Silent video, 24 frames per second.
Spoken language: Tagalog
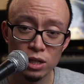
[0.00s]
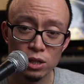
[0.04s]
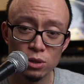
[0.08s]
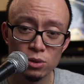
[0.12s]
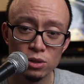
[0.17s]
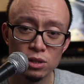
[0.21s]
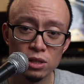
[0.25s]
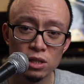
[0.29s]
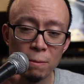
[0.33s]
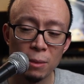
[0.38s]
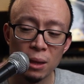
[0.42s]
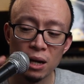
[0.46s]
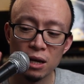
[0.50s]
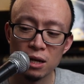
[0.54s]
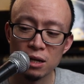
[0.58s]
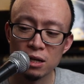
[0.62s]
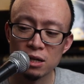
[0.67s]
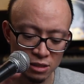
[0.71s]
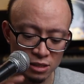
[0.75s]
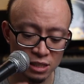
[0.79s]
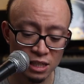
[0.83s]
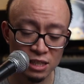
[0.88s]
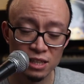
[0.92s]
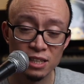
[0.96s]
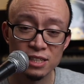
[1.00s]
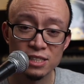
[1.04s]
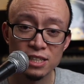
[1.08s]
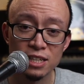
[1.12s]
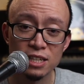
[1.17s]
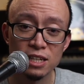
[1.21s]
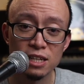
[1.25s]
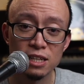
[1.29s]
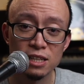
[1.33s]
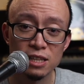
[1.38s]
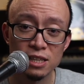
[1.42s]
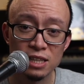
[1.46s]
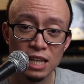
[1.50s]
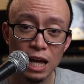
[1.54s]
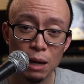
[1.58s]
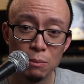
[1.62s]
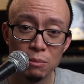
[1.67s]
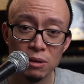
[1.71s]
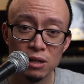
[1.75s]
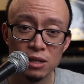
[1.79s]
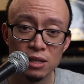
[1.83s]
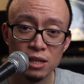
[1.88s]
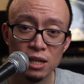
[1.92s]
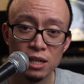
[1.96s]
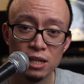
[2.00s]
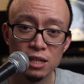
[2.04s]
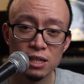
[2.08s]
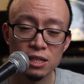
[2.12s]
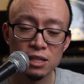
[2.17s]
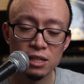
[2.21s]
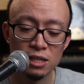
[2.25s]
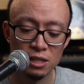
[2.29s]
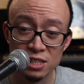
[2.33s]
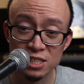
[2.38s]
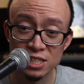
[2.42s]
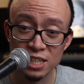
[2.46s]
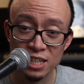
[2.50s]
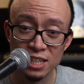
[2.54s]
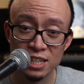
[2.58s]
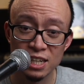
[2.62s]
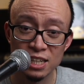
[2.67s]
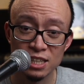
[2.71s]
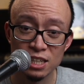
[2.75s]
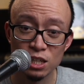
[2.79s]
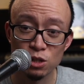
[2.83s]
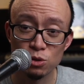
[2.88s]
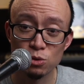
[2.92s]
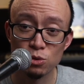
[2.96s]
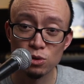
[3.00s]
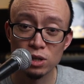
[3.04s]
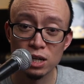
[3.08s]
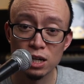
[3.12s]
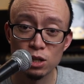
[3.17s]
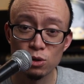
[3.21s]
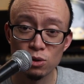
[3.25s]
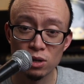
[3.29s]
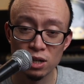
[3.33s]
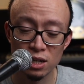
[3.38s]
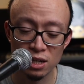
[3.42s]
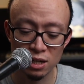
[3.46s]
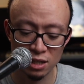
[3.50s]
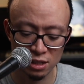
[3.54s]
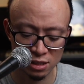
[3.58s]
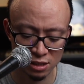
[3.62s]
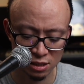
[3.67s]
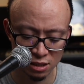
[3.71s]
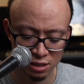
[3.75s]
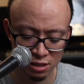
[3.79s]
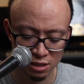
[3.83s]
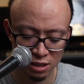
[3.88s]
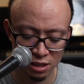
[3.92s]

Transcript: ngayon, nakaset na siya ng tamang gain. I-check natin kung gaano kalakas niya